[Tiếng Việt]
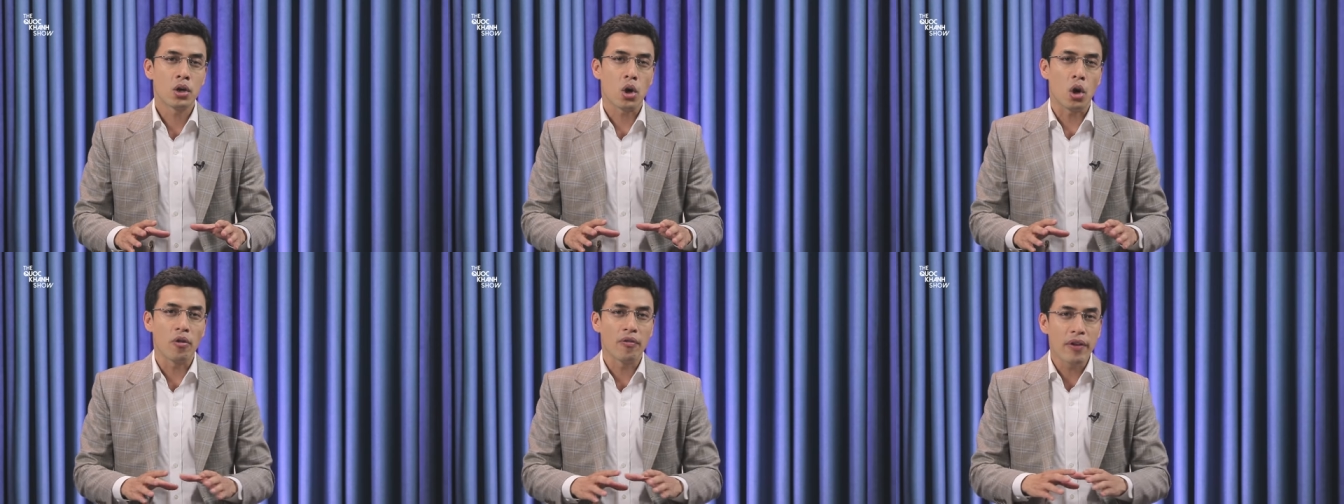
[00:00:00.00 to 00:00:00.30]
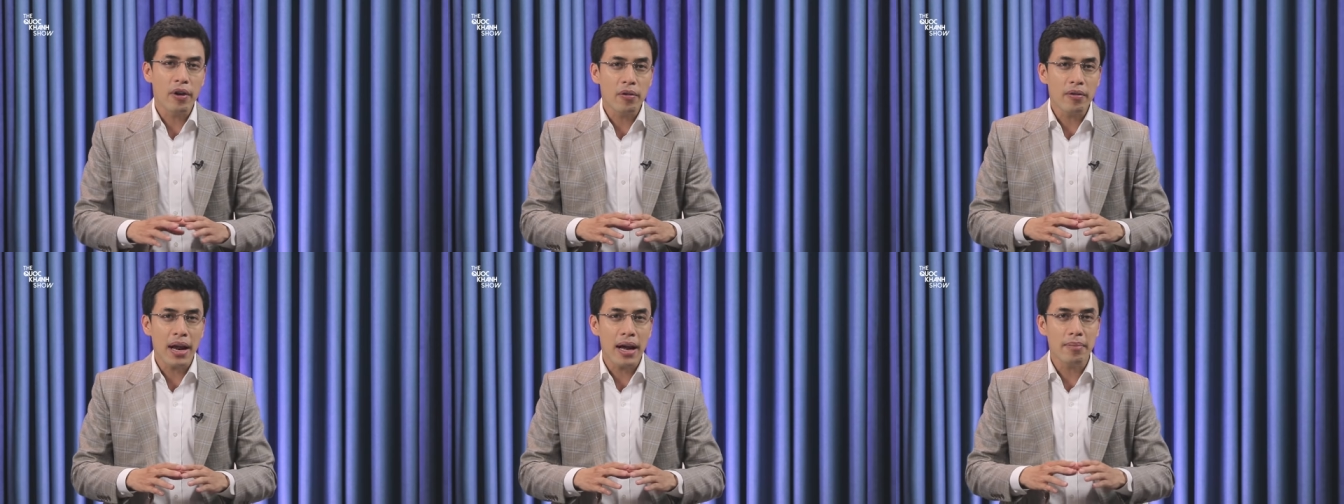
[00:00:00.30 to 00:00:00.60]
cổ
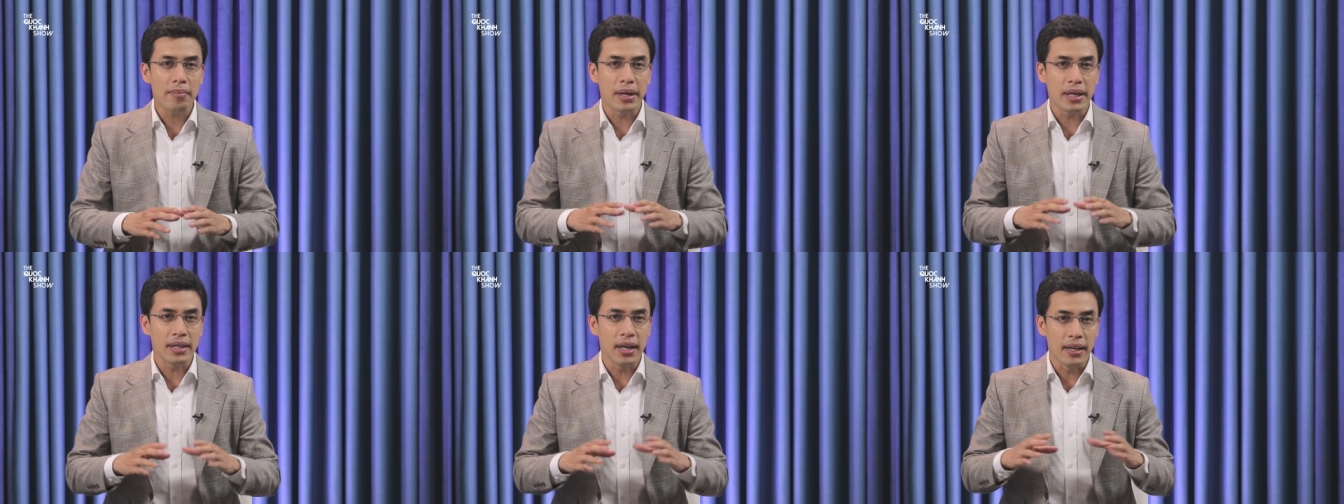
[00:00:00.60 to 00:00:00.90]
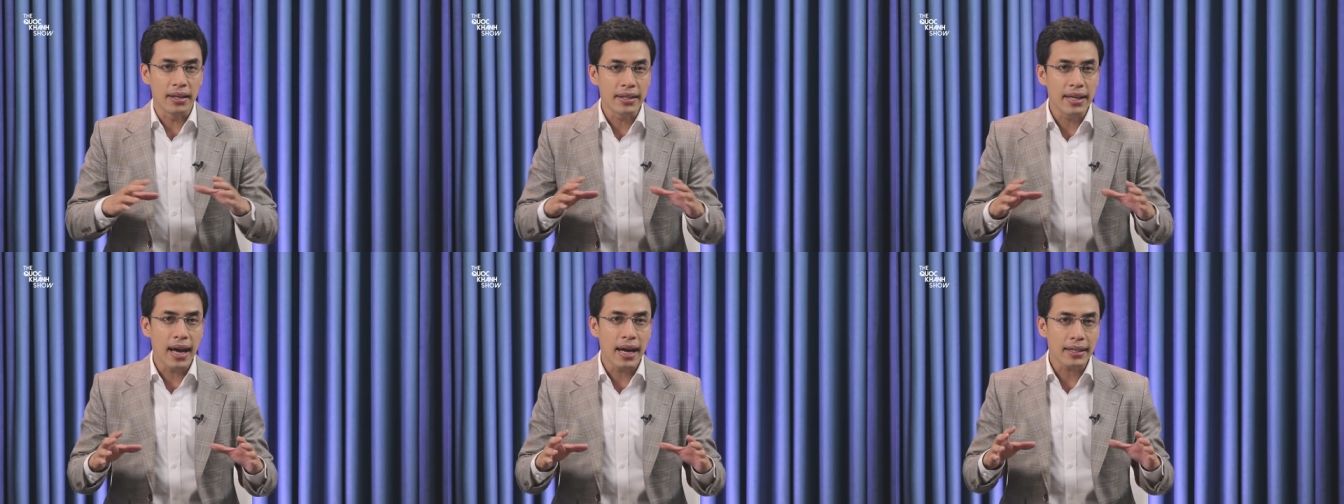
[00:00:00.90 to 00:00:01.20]
phiếu đang bị
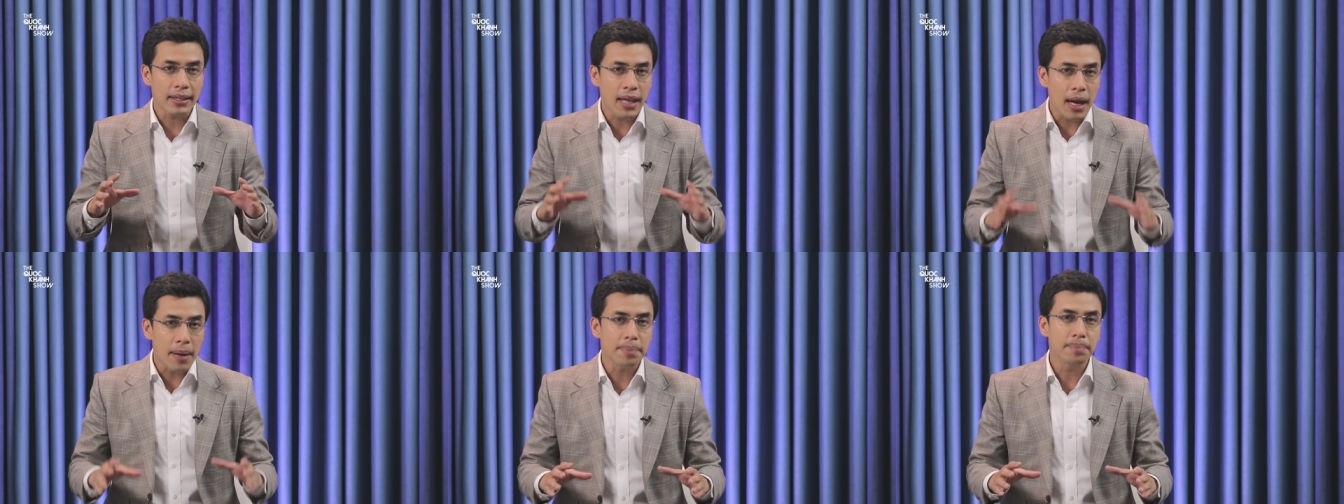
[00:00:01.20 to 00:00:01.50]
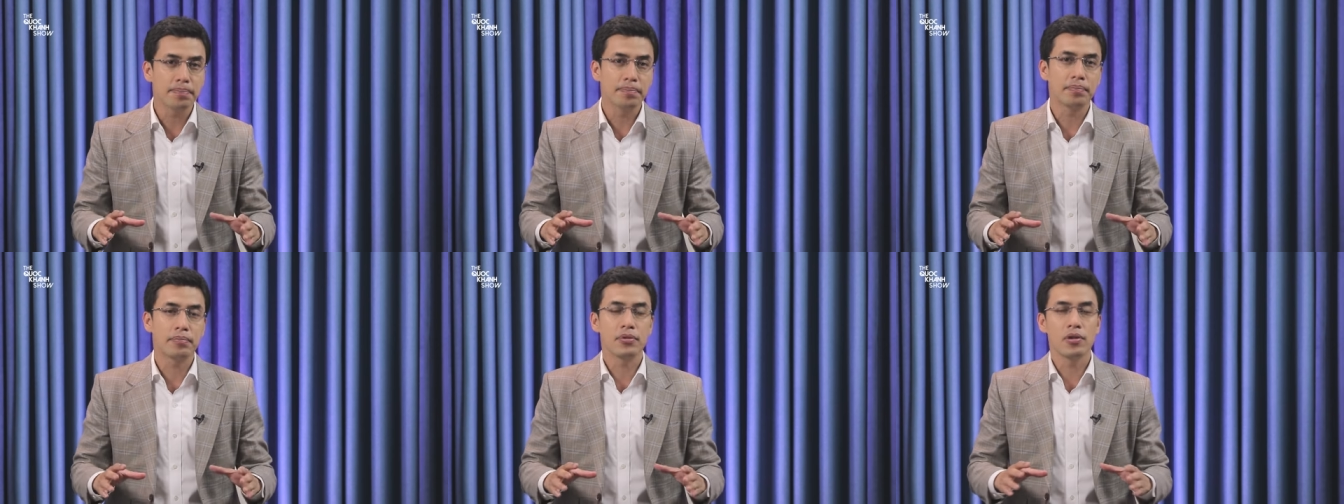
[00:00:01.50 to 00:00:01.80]
định giá thấp
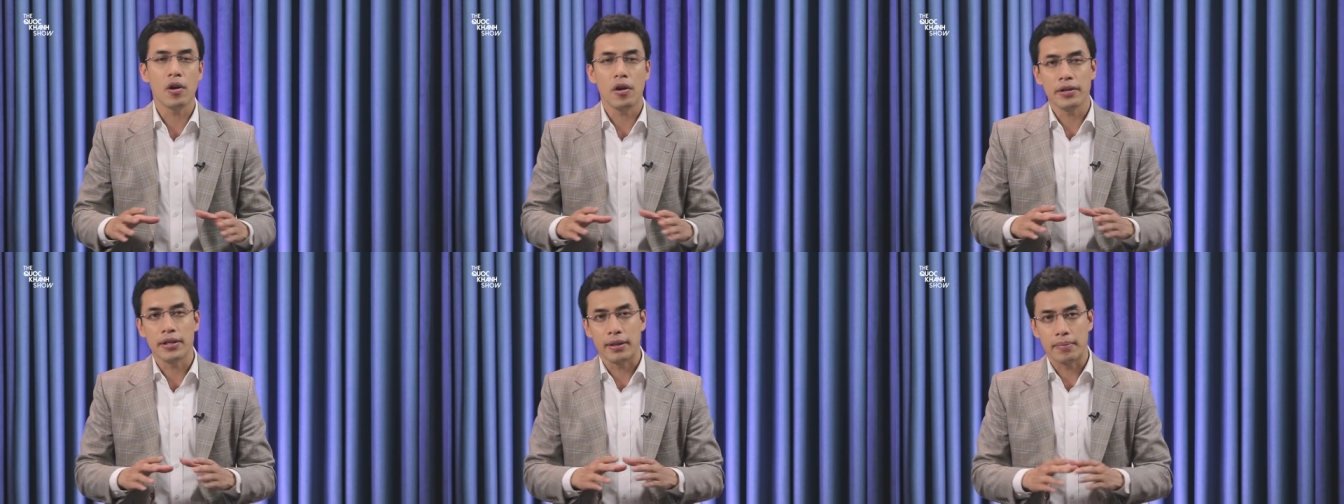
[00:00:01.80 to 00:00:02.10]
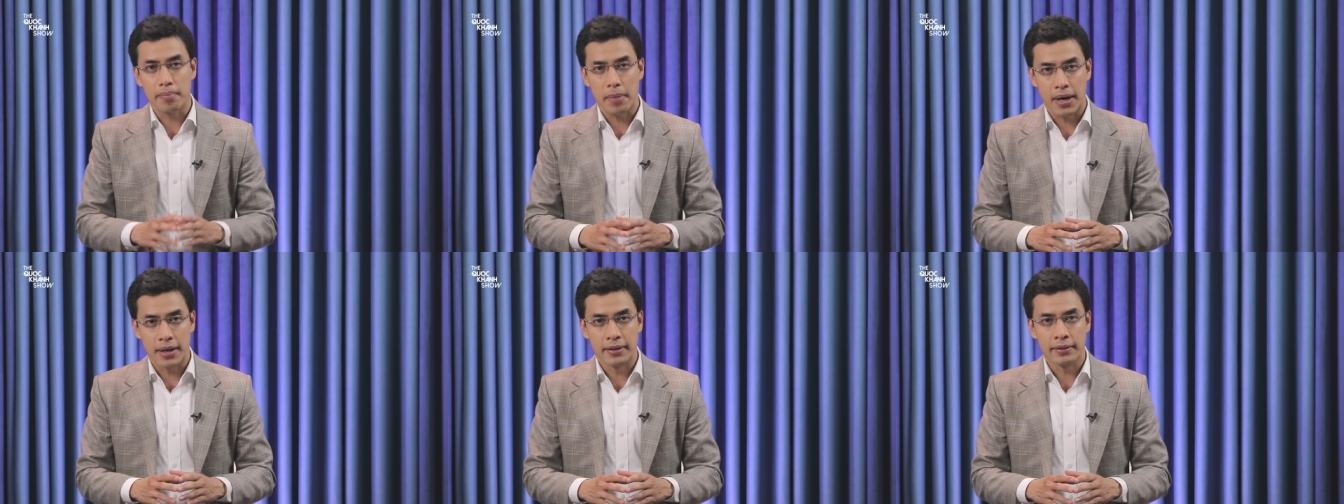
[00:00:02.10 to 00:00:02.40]
do
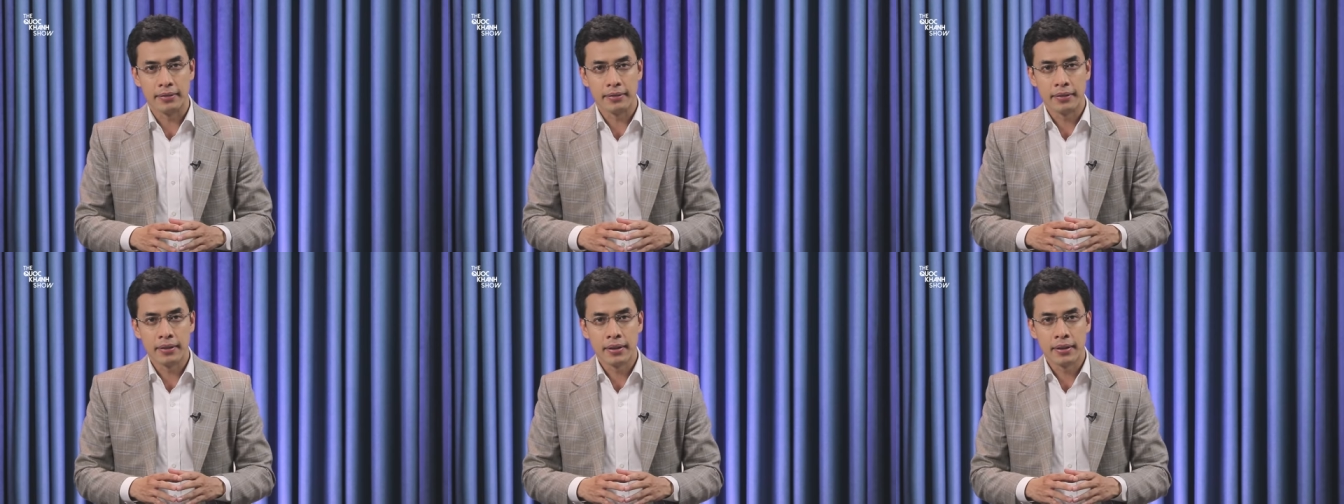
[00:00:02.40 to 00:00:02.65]
dịch bệnh.